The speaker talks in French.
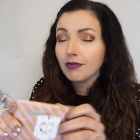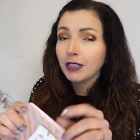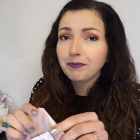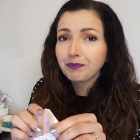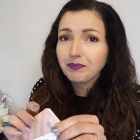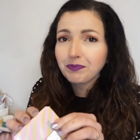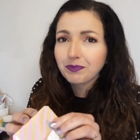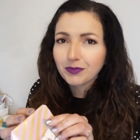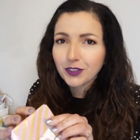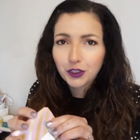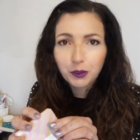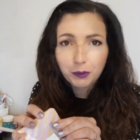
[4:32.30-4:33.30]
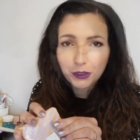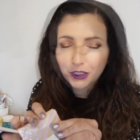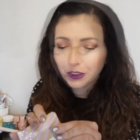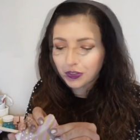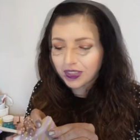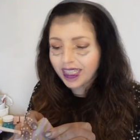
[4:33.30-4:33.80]
Hum, c'est une petite
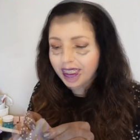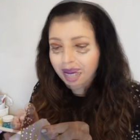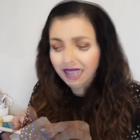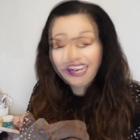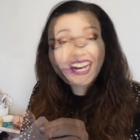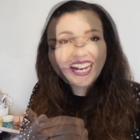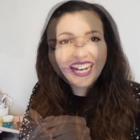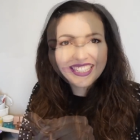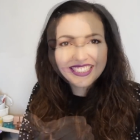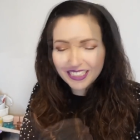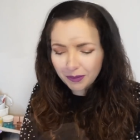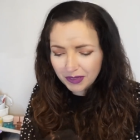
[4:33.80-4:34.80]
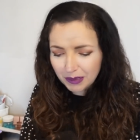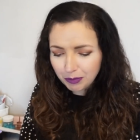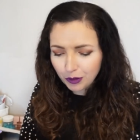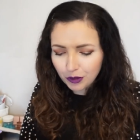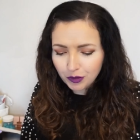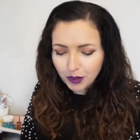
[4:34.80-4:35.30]
entrée. Ah, c'est des petits
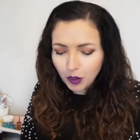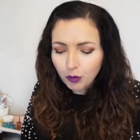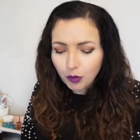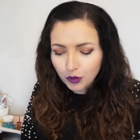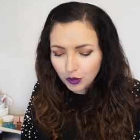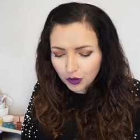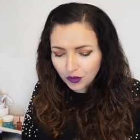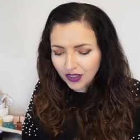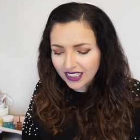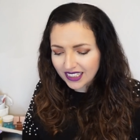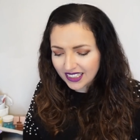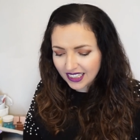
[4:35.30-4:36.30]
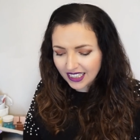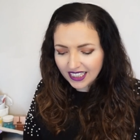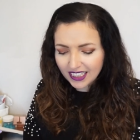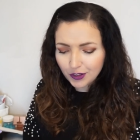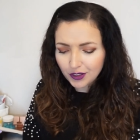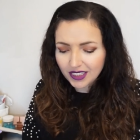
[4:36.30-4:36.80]
produits bonus, on va dire.
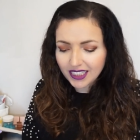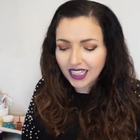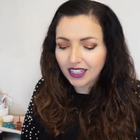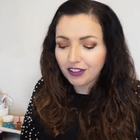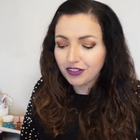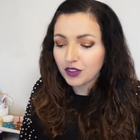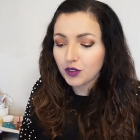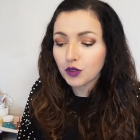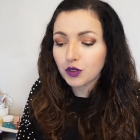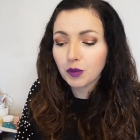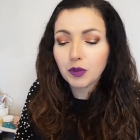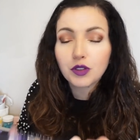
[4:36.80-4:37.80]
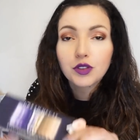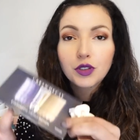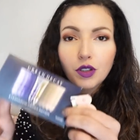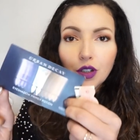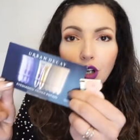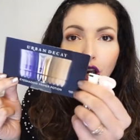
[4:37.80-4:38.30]
Et je sais qu'elle avait fait une grosse commande
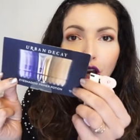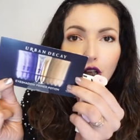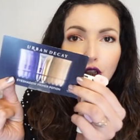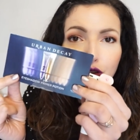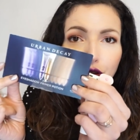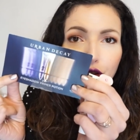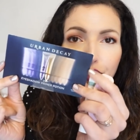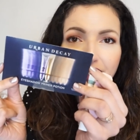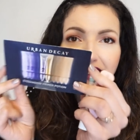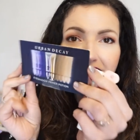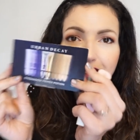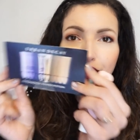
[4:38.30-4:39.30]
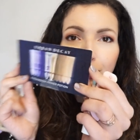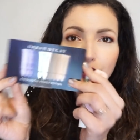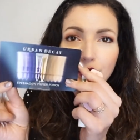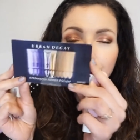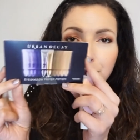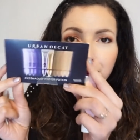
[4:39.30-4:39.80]
sur, sur le site
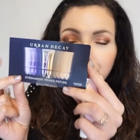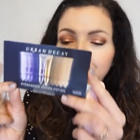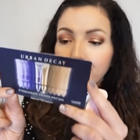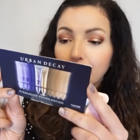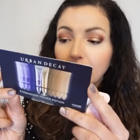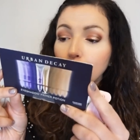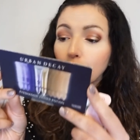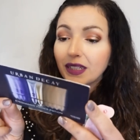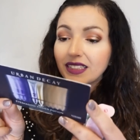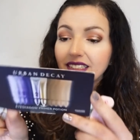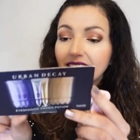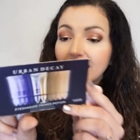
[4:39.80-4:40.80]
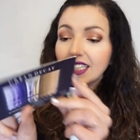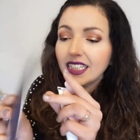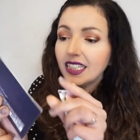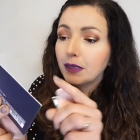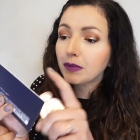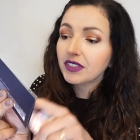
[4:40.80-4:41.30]
Urban Decay
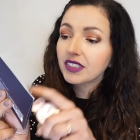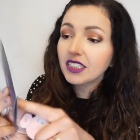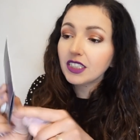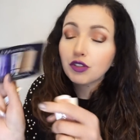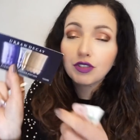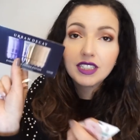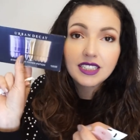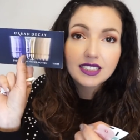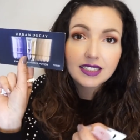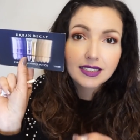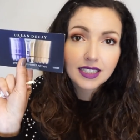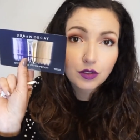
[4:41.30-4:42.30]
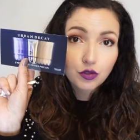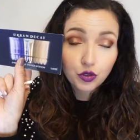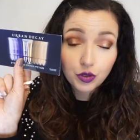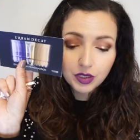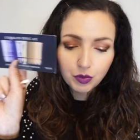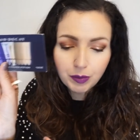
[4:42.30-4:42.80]
et elle m'avait dit si je voulais tester ça. Donc je
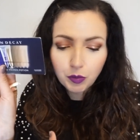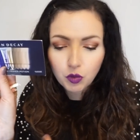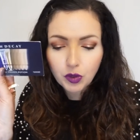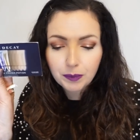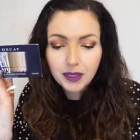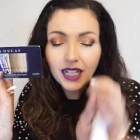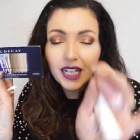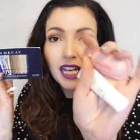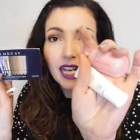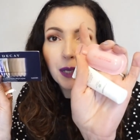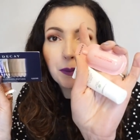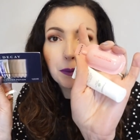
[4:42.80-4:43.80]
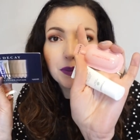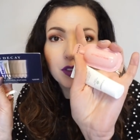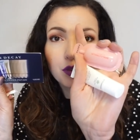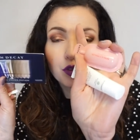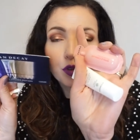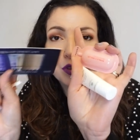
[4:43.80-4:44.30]
lui ai dit oui, pourquoi pas. Elle m'a mis
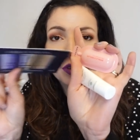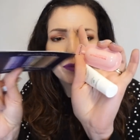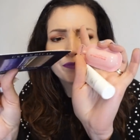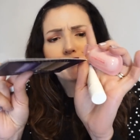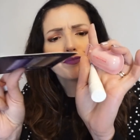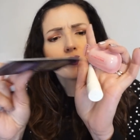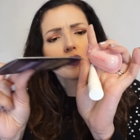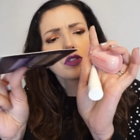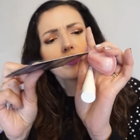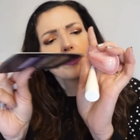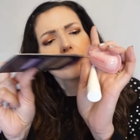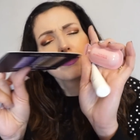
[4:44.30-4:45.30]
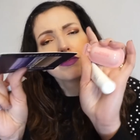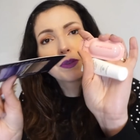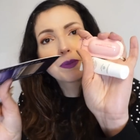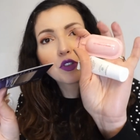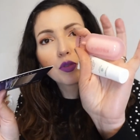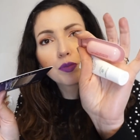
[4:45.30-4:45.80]
une, une
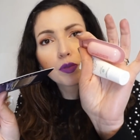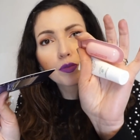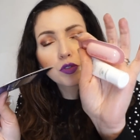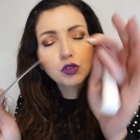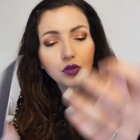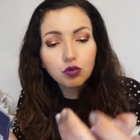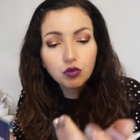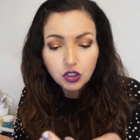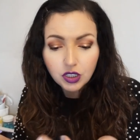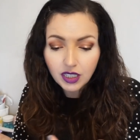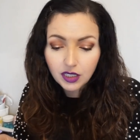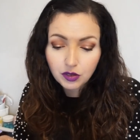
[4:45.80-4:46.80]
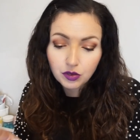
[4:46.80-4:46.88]
espèce de bombe de douche là.